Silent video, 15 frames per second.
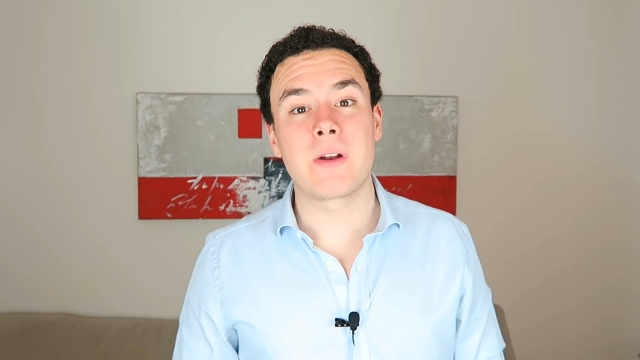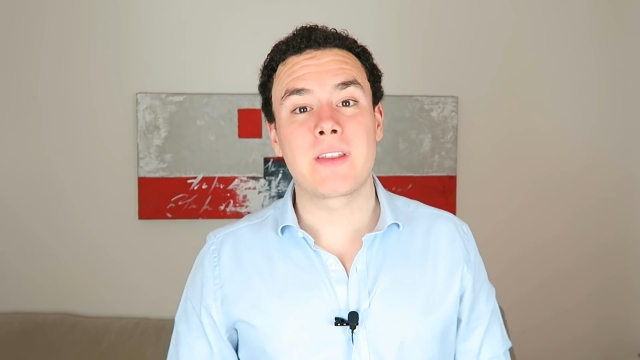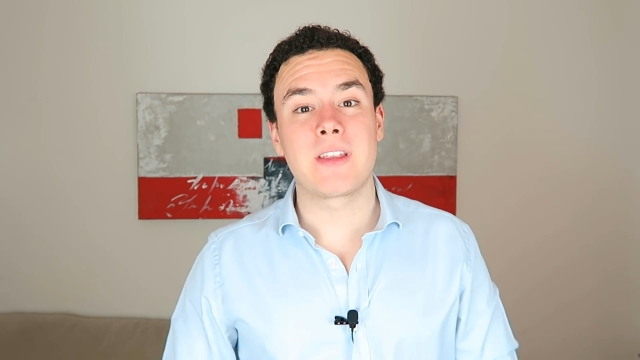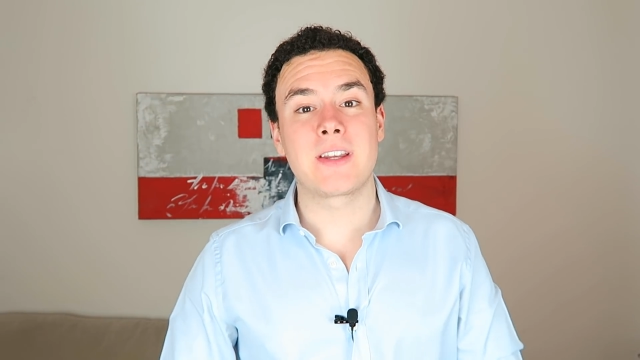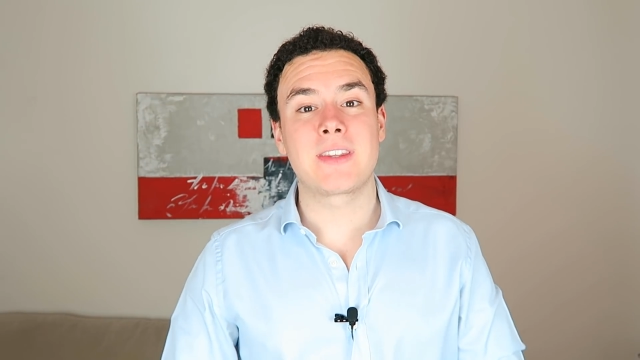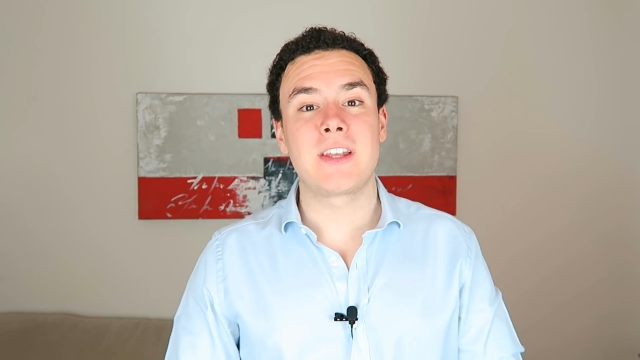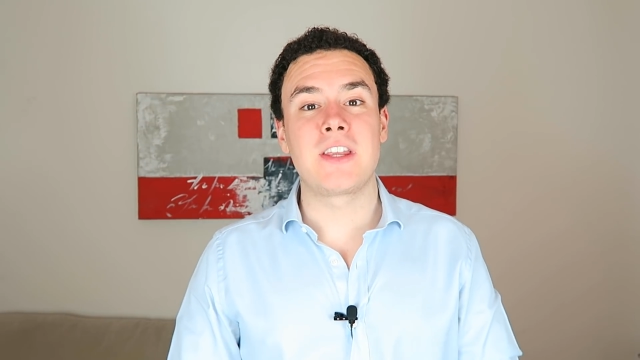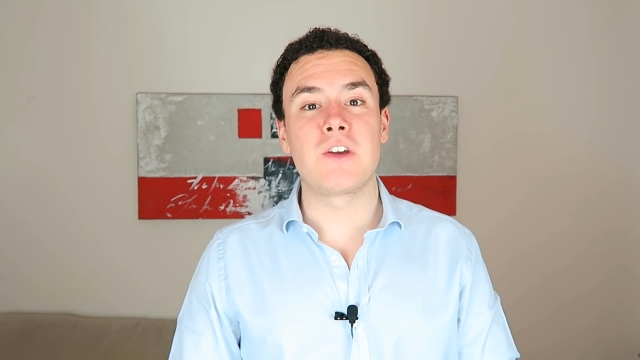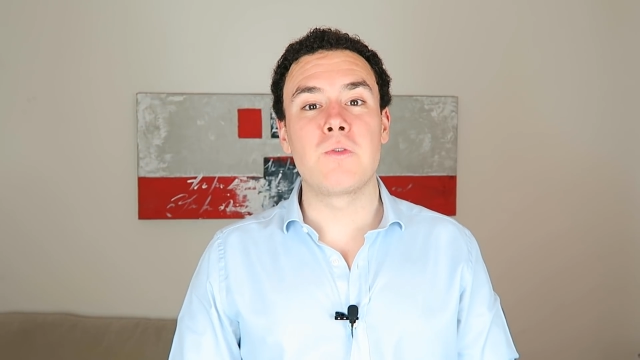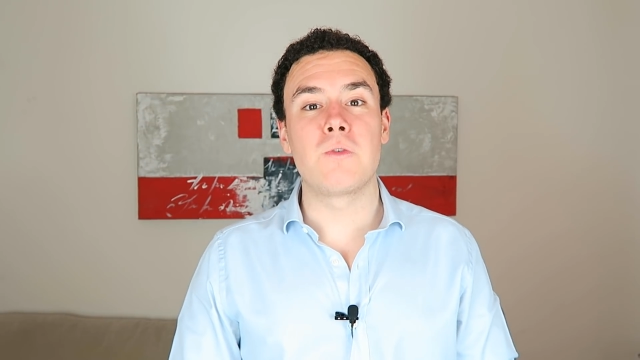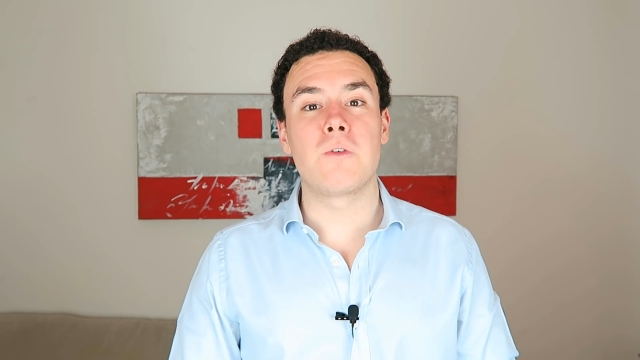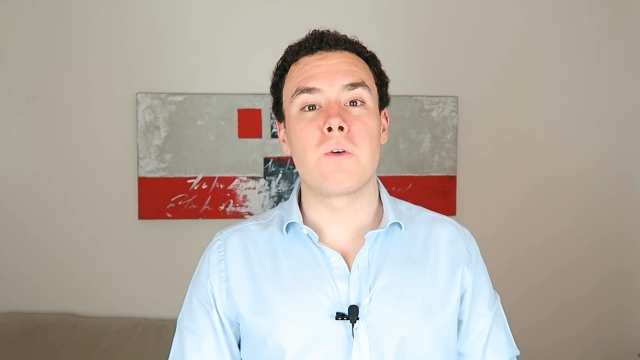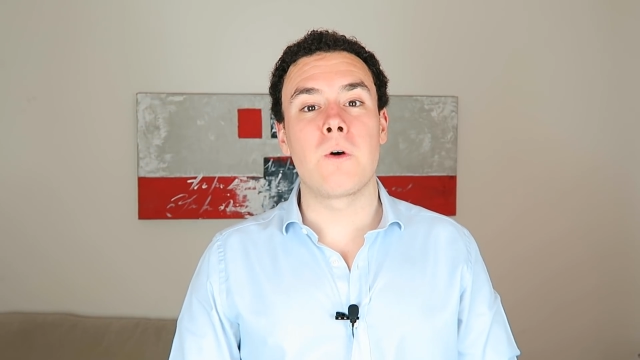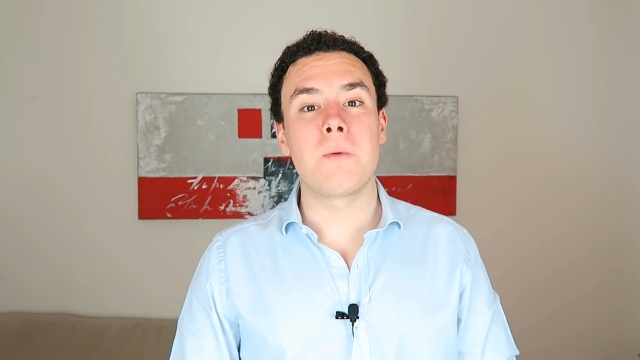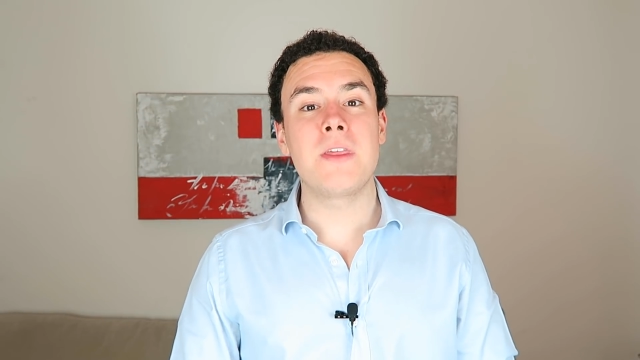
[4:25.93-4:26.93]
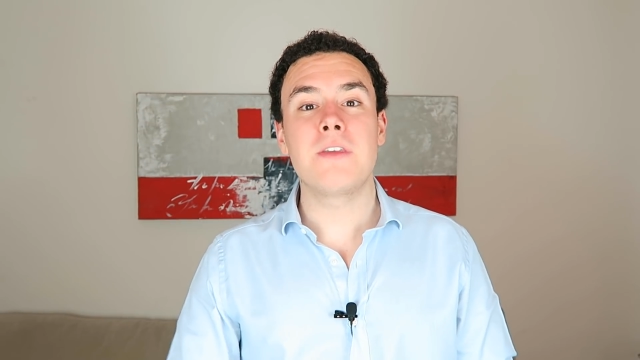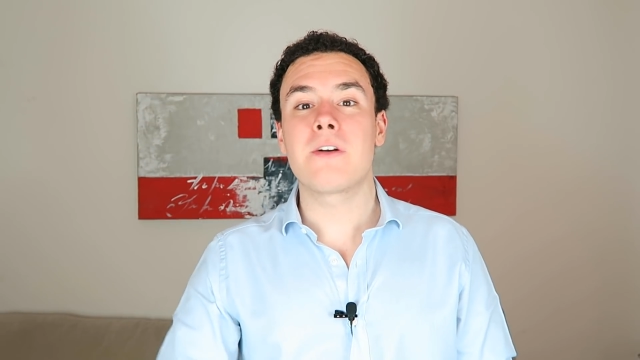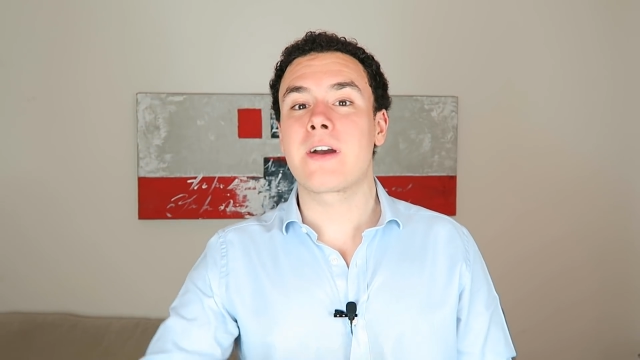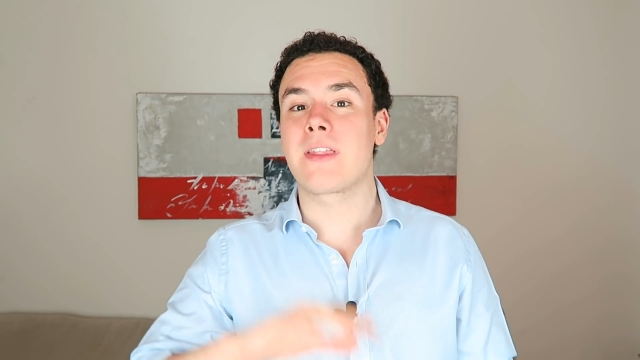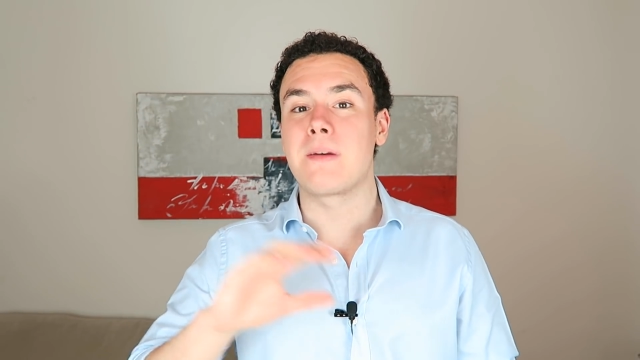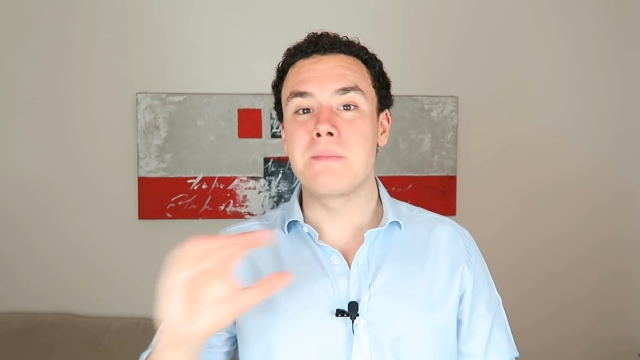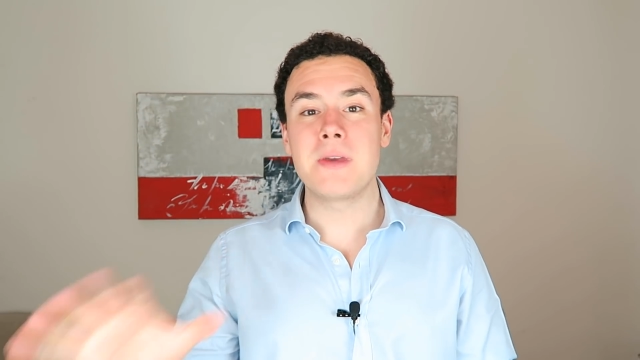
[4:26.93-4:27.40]
perderte ningún nuevo
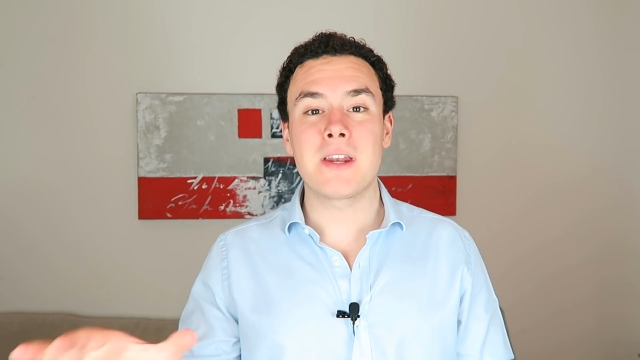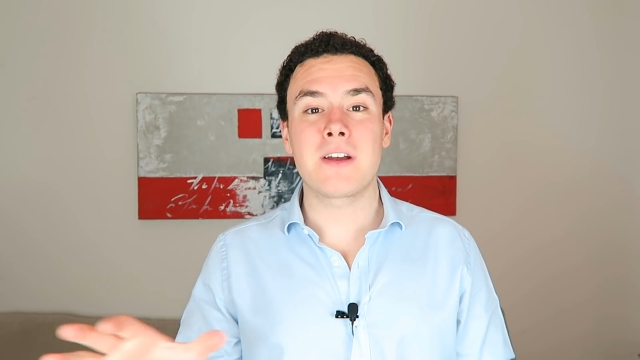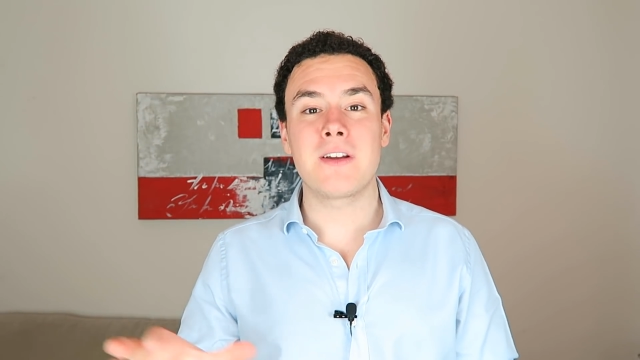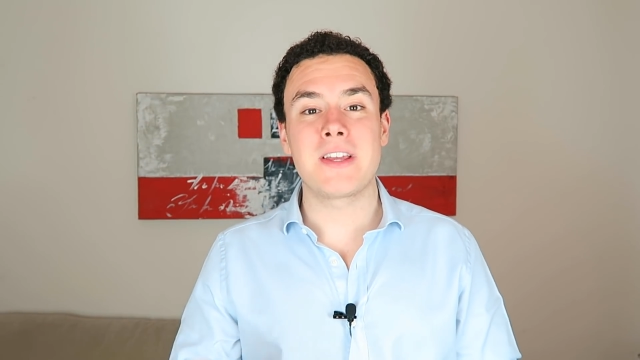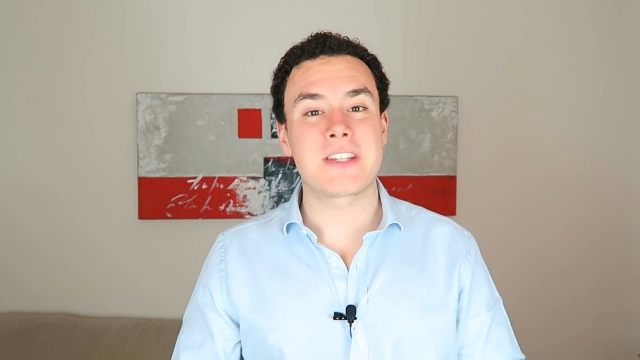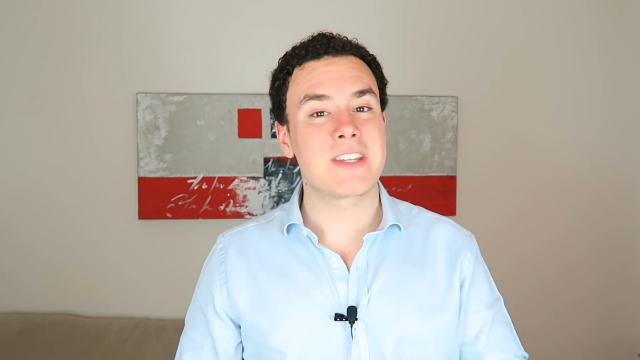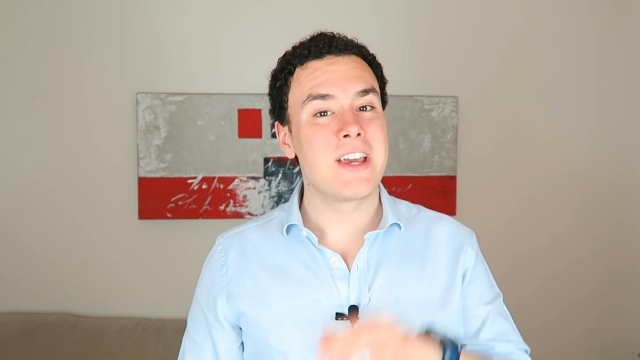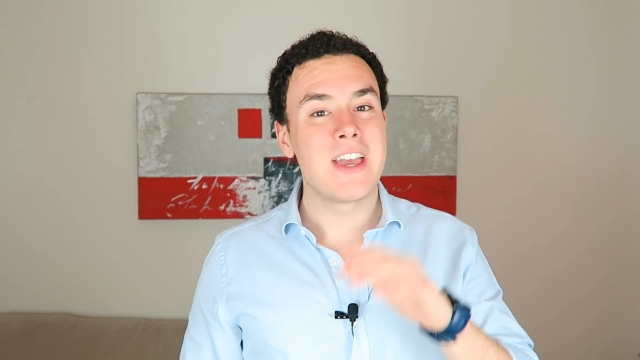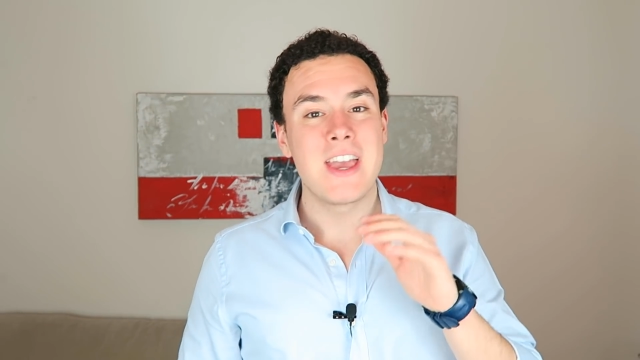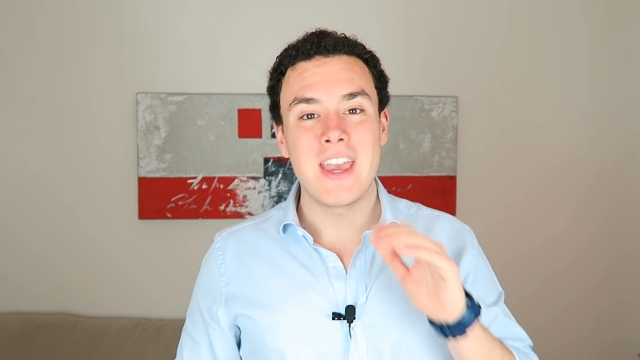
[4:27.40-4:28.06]
vídeo cada miércoles